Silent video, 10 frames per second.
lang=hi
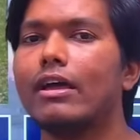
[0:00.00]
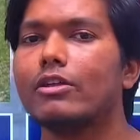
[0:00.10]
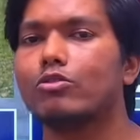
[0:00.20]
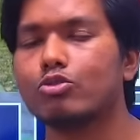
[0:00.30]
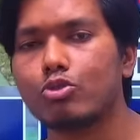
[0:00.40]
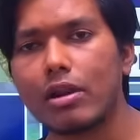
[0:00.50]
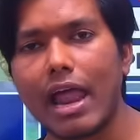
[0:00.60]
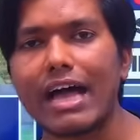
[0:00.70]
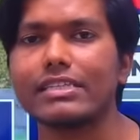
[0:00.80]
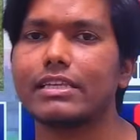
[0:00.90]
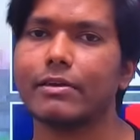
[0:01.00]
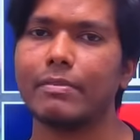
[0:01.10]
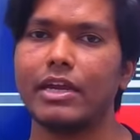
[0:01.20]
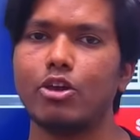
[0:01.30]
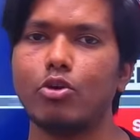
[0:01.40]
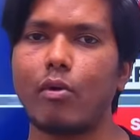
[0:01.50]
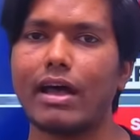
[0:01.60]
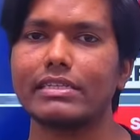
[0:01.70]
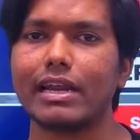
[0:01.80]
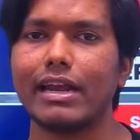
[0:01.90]
दोस्तों लास्ट तक वीडियो
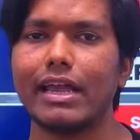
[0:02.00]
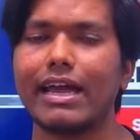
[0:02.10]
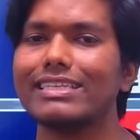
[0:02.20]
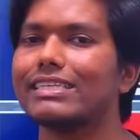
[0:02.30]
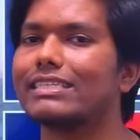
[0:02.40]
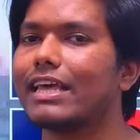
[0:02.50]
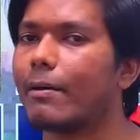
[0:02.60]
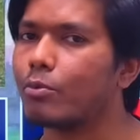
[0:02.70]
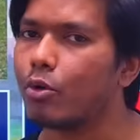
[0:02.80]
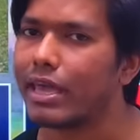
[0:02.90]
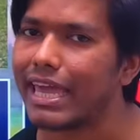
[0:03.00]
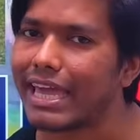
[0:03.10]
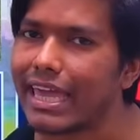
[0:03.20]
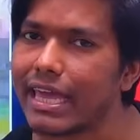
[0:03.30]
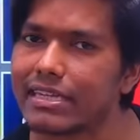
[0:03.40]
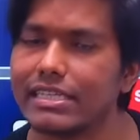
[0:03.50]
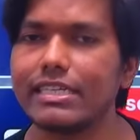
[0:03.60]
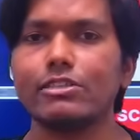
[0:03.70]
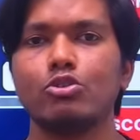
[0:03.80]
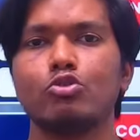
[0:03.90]
वॉच करने का जिससे आपको एक एक
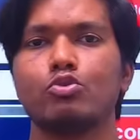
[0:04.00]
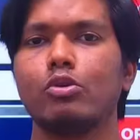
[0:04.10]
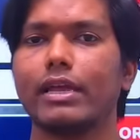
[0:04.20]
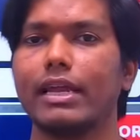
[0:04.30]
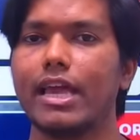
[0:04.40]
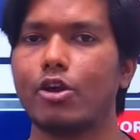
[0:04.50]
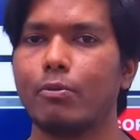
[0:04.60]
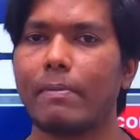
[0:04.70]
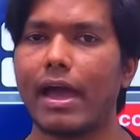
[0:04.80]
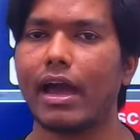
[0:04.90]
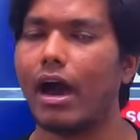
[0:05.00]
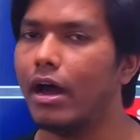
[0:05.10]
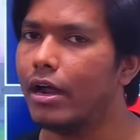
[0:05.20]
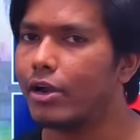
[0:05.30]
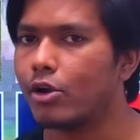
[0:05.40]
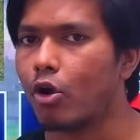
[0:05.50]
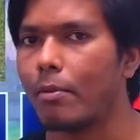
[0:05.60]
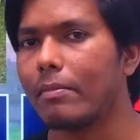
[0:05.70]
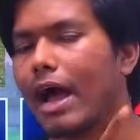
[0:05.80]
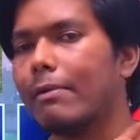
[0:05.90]
चीज दोस्तों क्लियर हो पाएगा
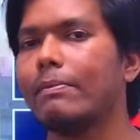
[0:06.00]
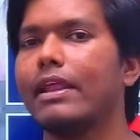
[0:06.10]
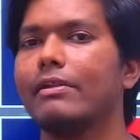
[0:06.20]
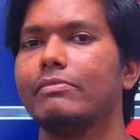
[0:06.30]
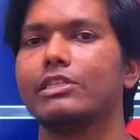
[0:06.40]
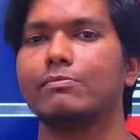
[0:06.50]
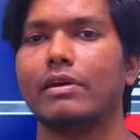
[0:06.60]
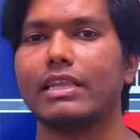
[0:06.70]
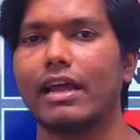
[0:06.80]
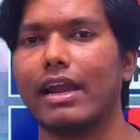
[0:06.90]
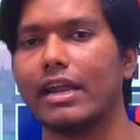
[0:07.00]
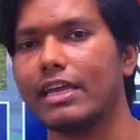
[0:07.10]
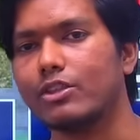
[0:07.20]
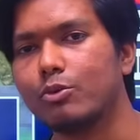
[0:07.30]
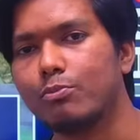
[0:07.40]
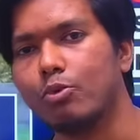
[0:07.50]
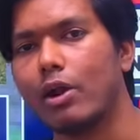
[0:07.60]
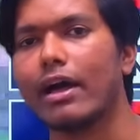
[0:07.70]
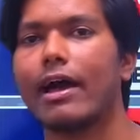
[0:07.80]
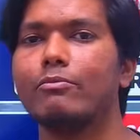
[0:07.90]
रॉम कार्ड प्लेयर मिस मत करना नहीं तो
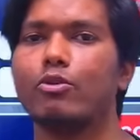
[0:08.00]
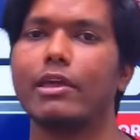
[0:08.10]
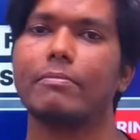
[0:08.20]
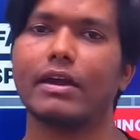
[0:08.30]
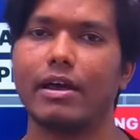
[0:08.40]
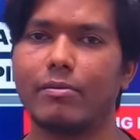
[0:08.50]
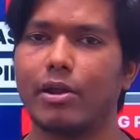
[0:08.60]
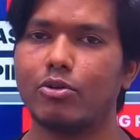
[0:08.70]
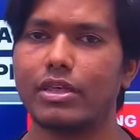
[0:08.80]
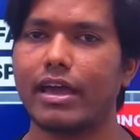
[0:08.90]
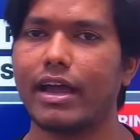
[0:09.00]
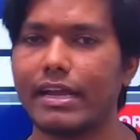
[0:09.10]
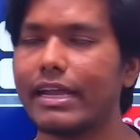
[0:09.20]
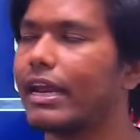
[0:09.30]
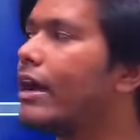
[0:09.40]
पूरा काम वहीं पे गड़बड़ हो जाएगा ठीक ना